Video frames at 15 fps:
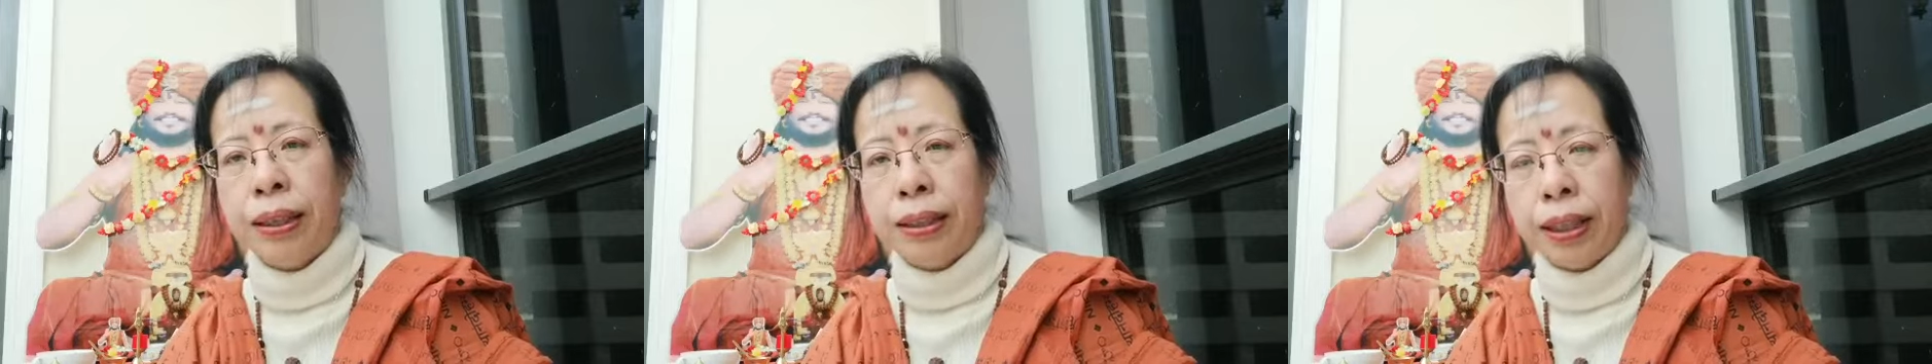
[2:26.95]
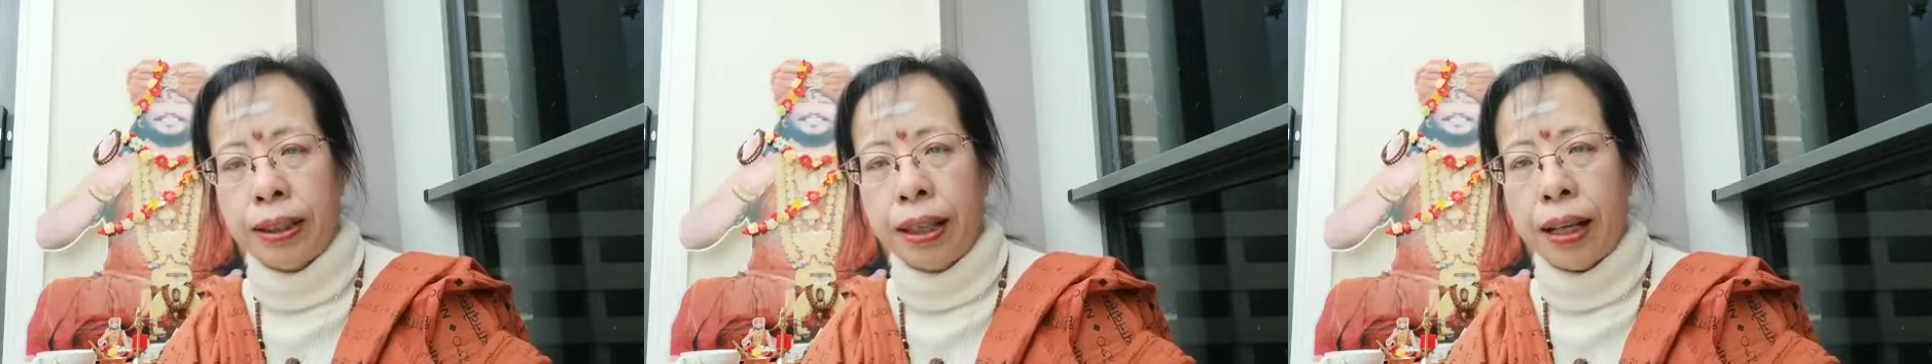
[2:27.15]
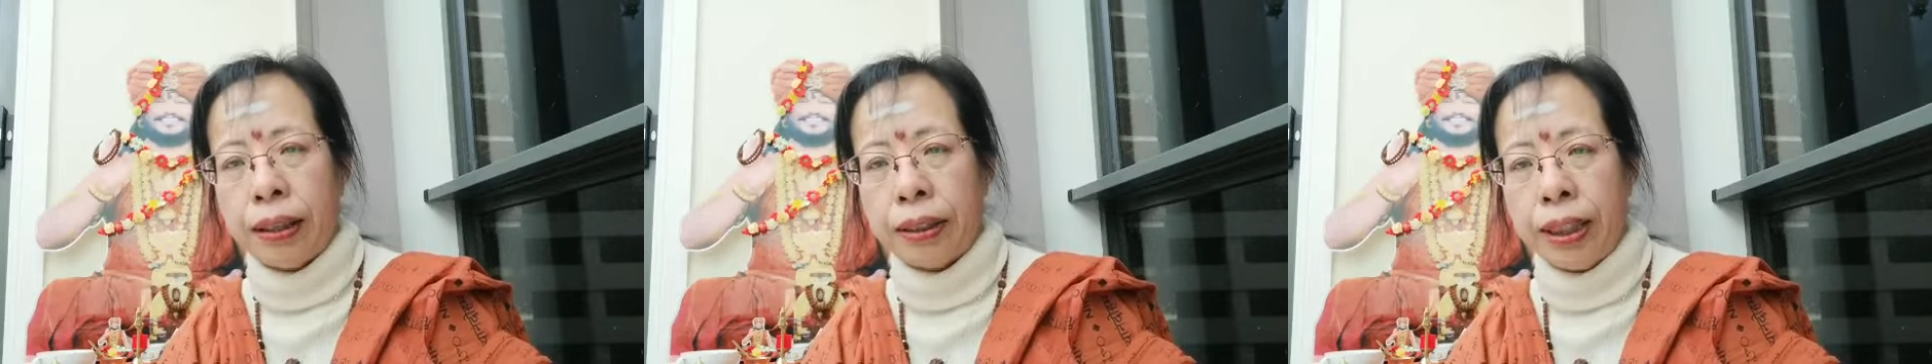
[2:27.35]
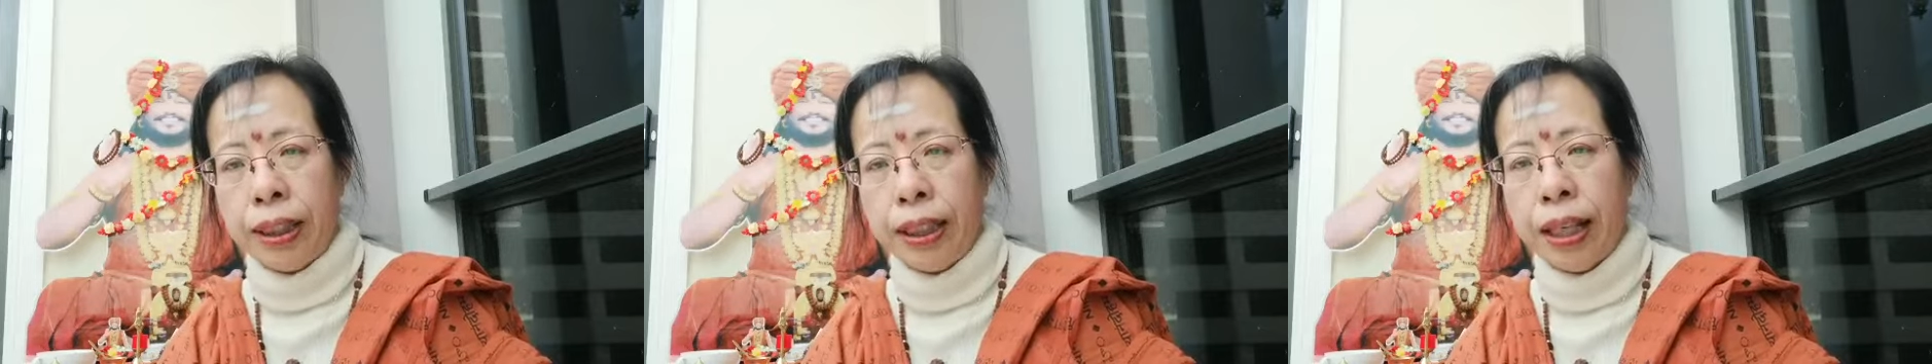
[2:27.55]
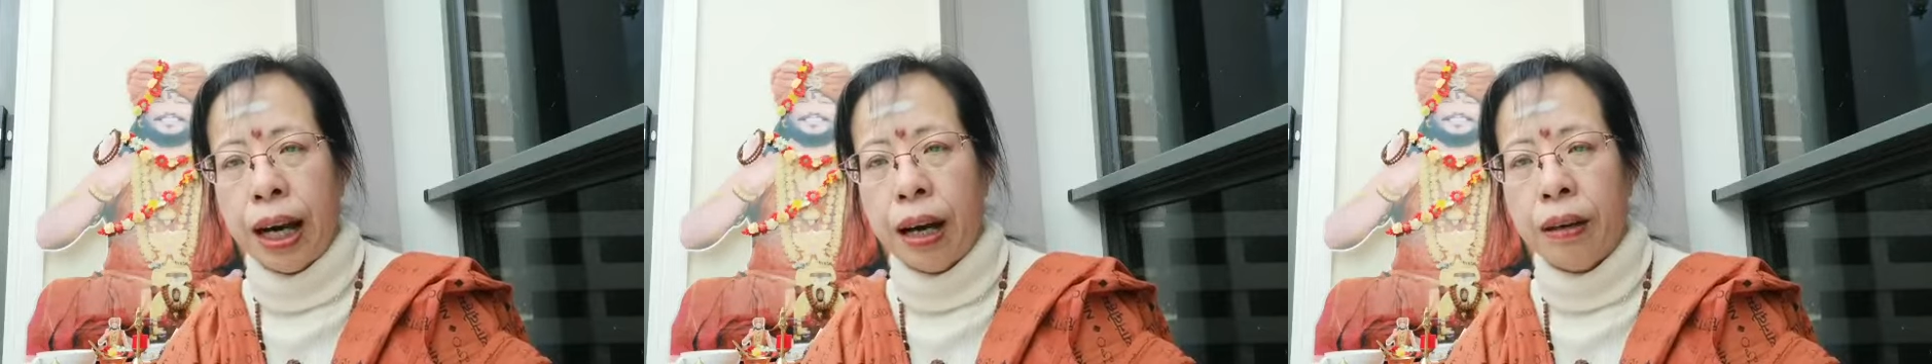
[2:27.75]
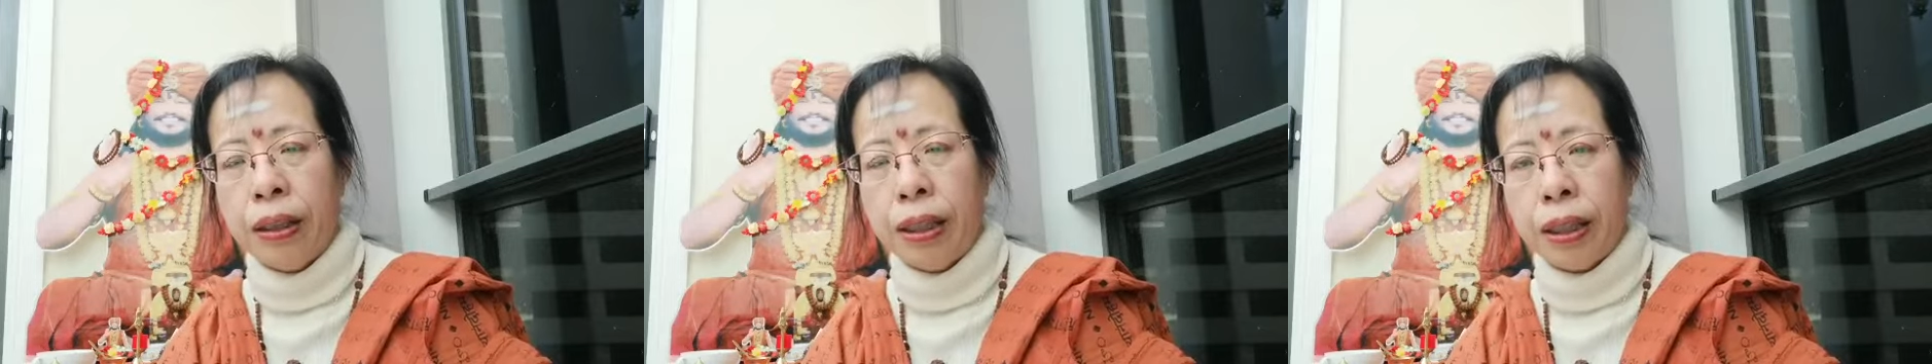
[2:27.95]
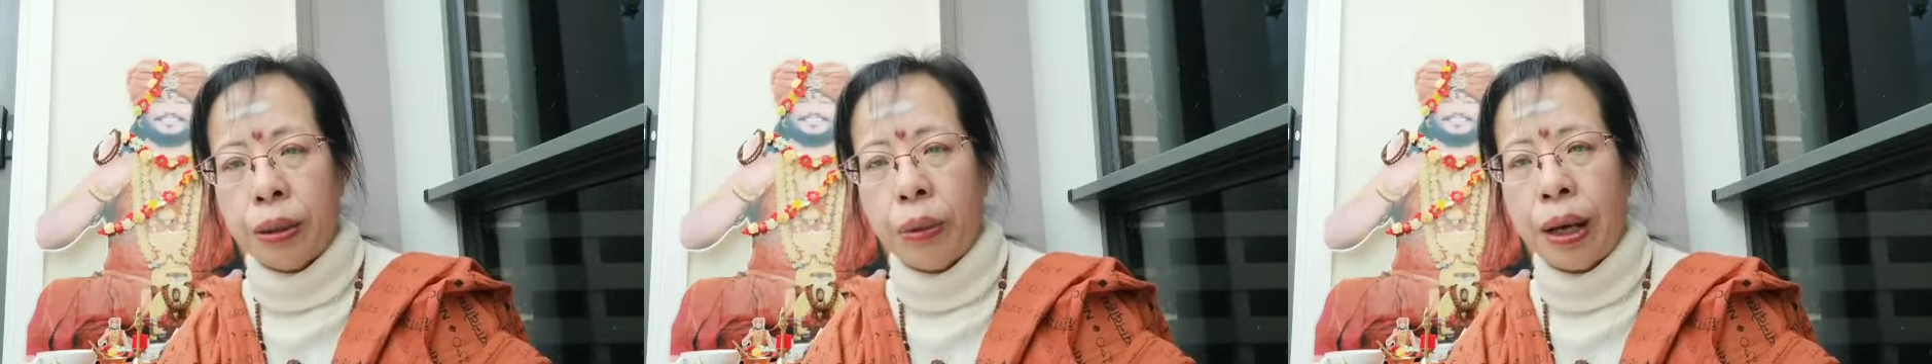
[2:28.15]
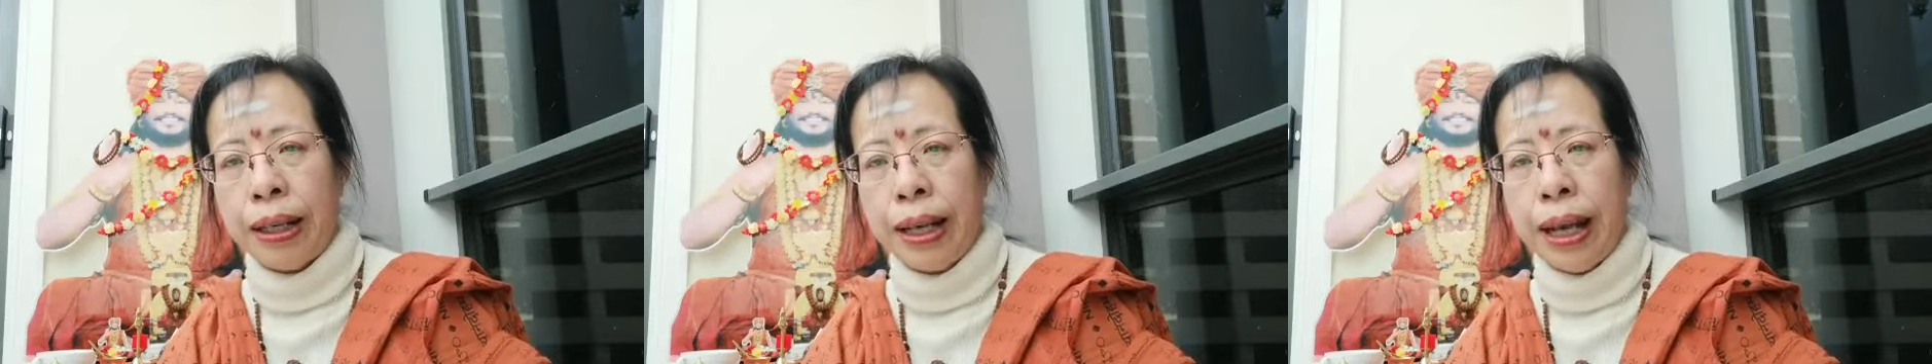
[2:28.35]
得到提高和
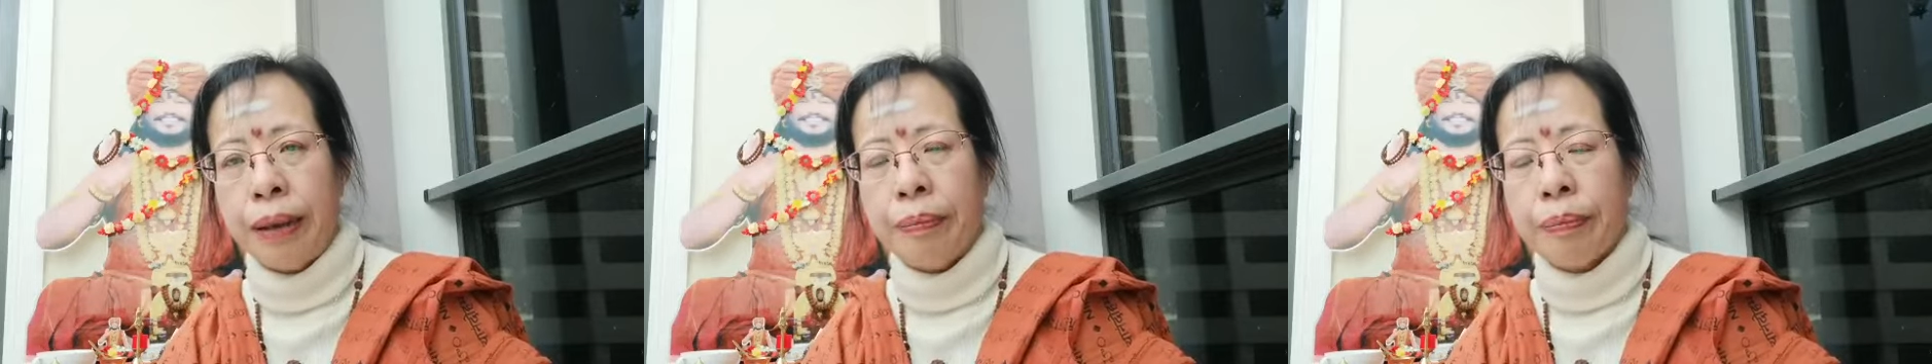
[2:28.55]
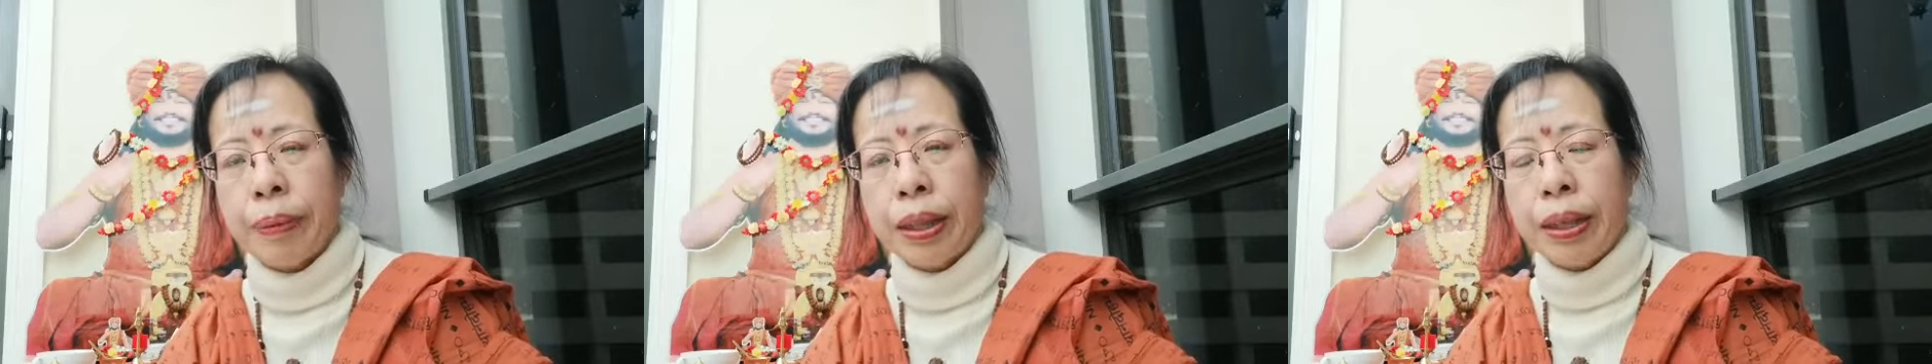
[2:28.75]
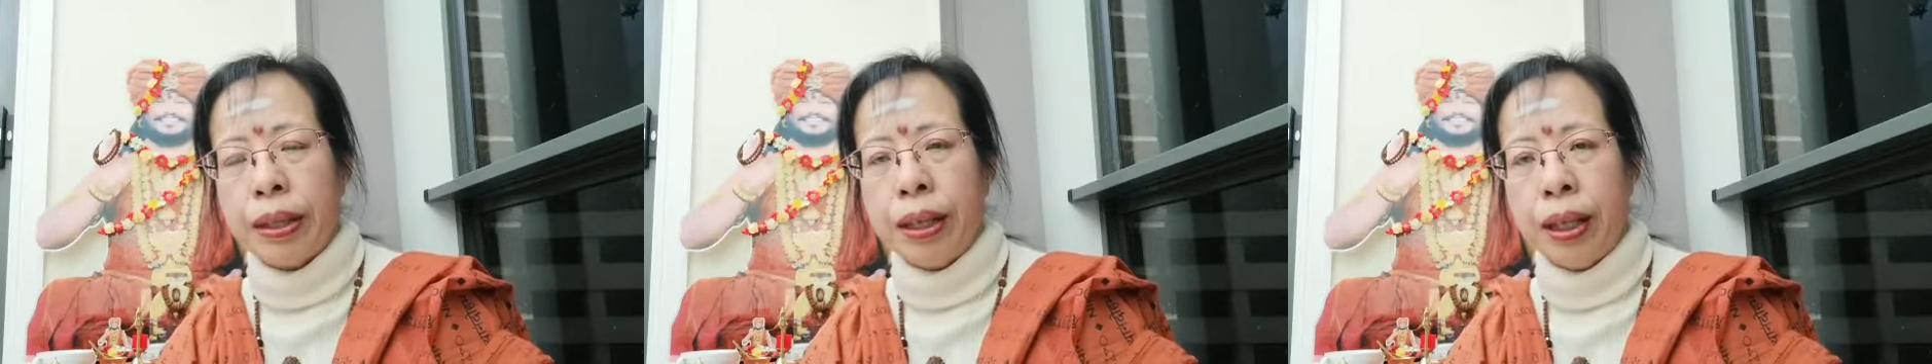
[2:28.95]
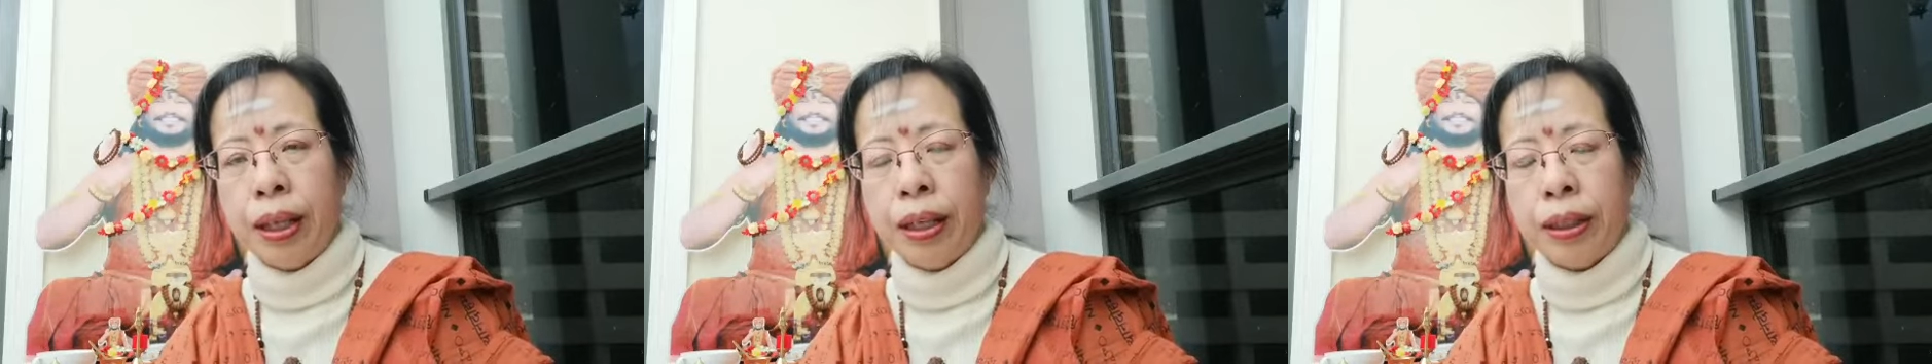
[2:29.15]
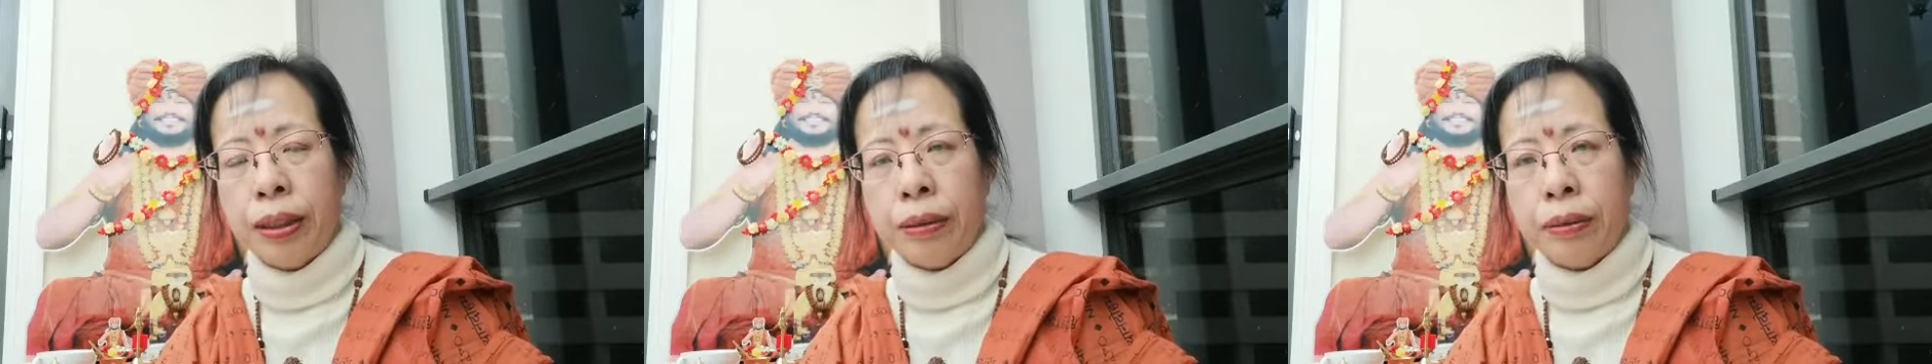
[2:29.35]
锻炼，呃，